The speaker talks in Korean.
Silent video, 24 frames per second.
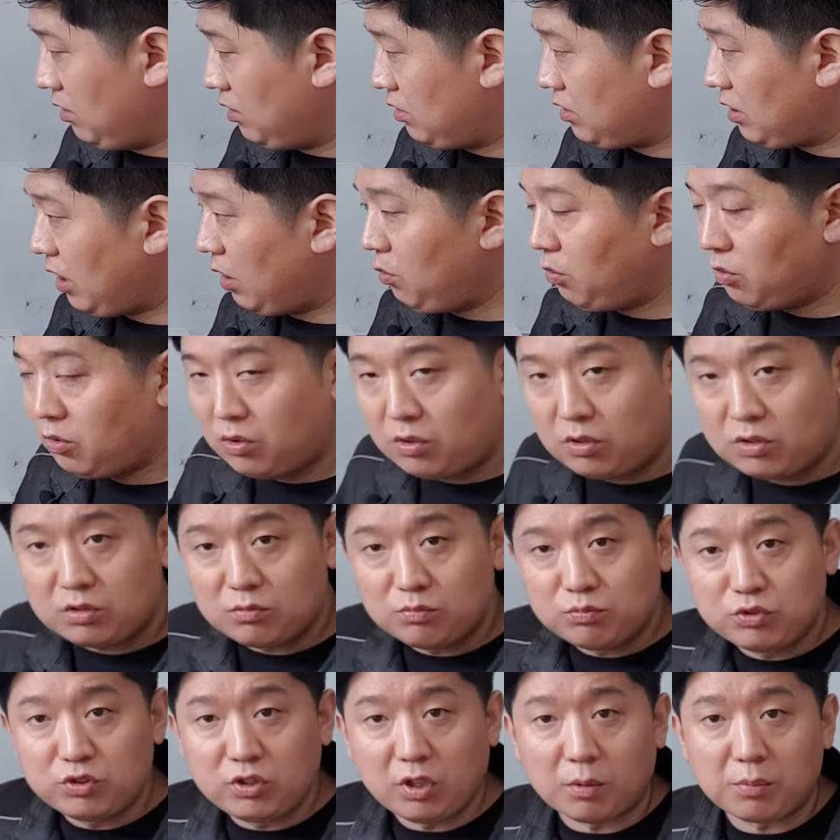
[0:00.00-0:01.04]
참고로 이건 지금
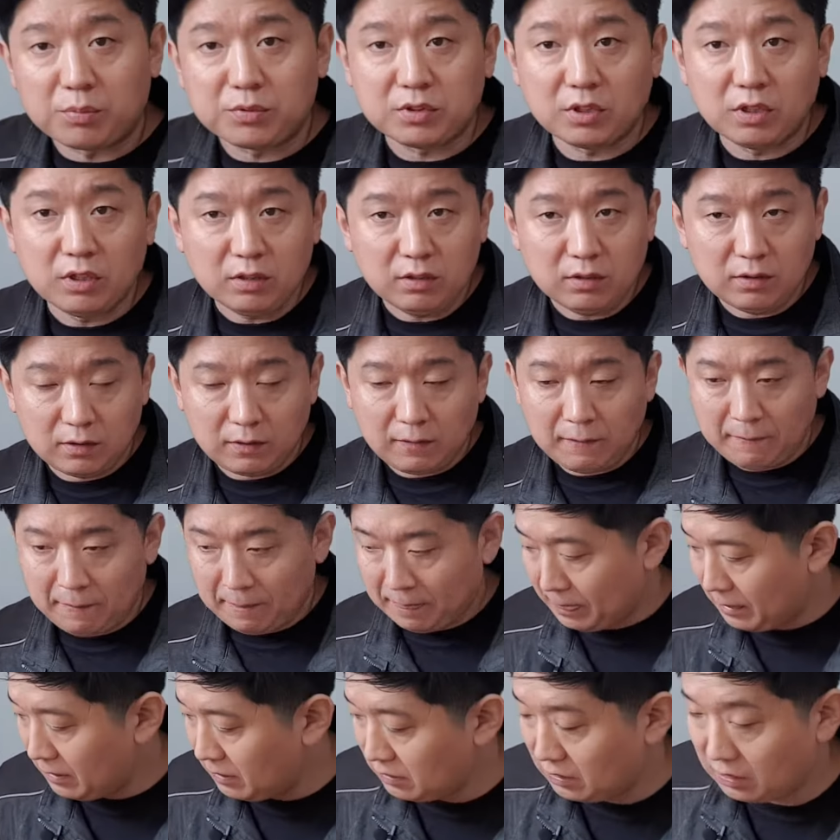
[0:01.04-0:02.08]
물이 없어.
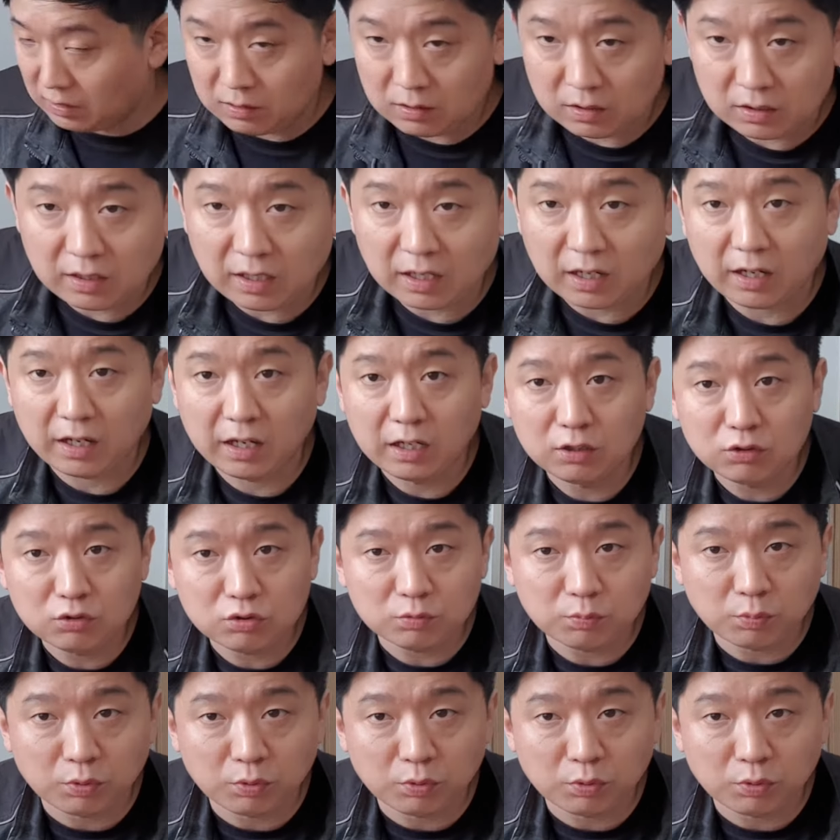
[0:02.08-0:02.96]
근데 내가 A2